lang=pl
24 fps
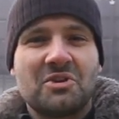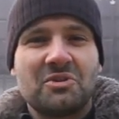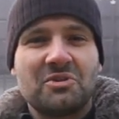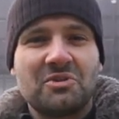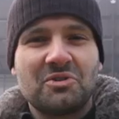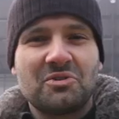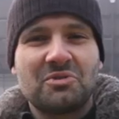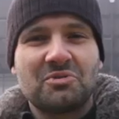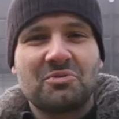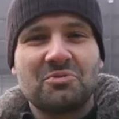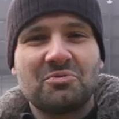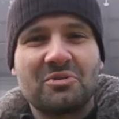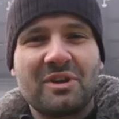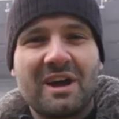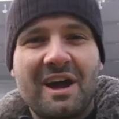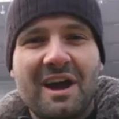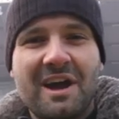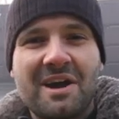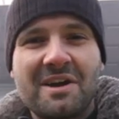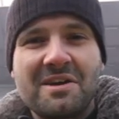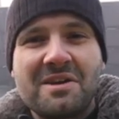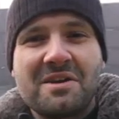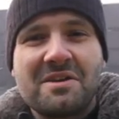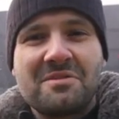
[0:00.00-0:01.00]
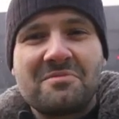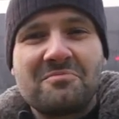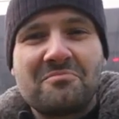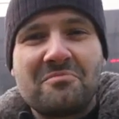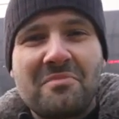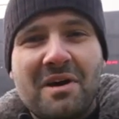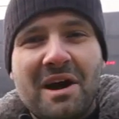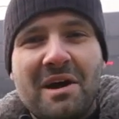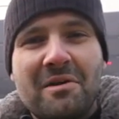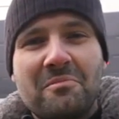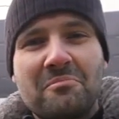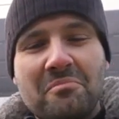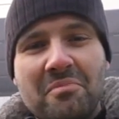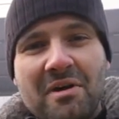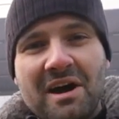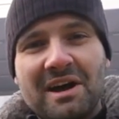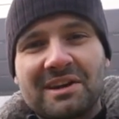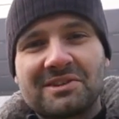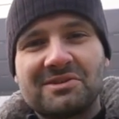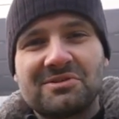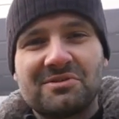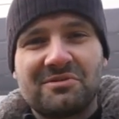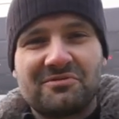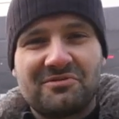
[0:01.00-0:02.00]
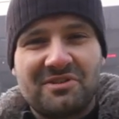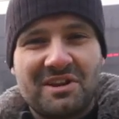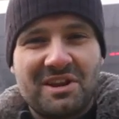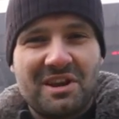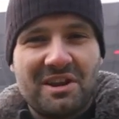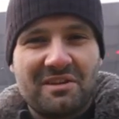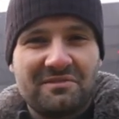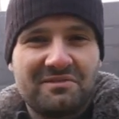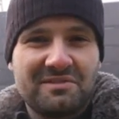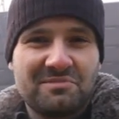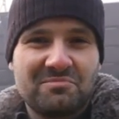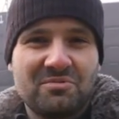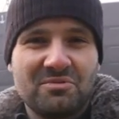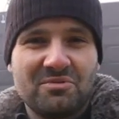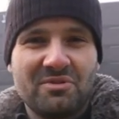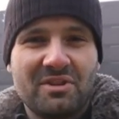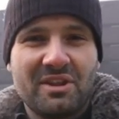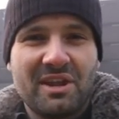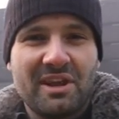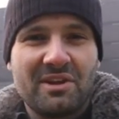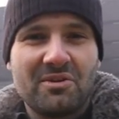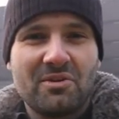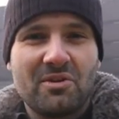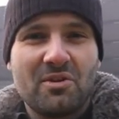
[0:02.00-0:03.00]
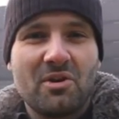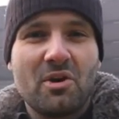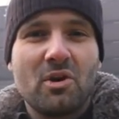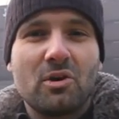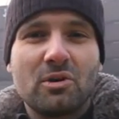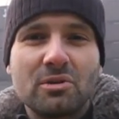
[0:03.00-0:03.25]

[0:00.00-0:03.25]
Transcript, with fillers: y, która ma bardzo wiele wspólnego,